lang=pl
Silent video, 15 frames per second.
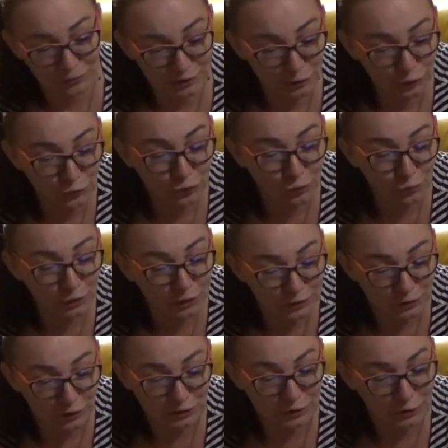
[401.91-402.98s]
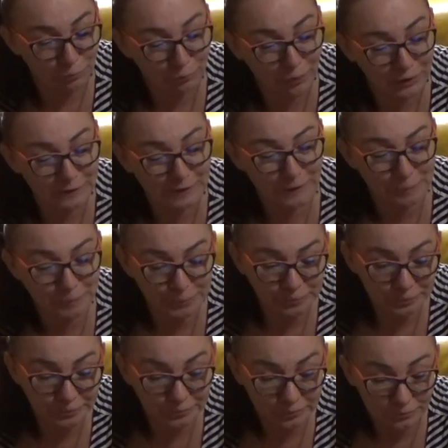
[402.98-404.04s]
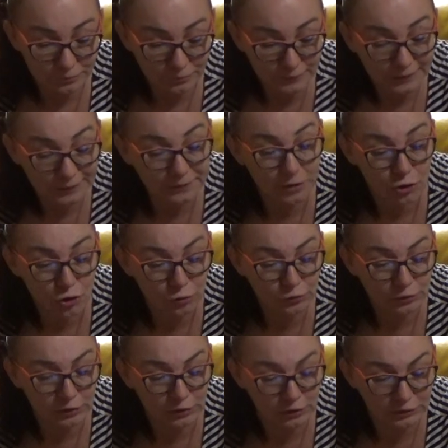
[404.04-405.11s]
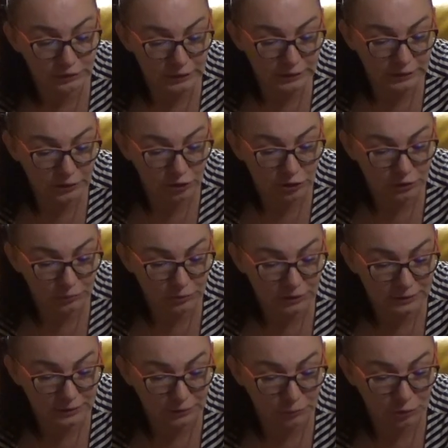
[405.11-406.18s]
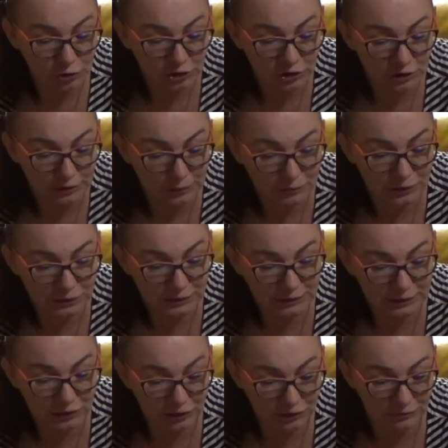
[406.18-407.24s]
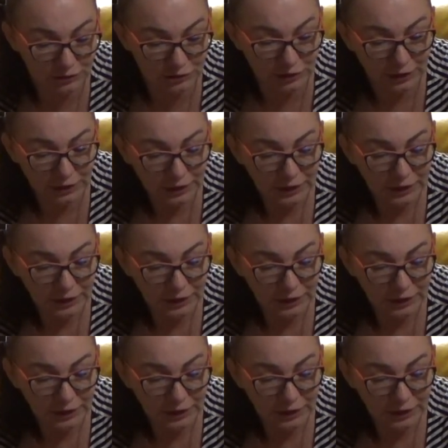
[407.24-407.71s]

W zdrówku, moi drodzy, Panie narządy rodne, coś tam się, może się tam coś zadziewać.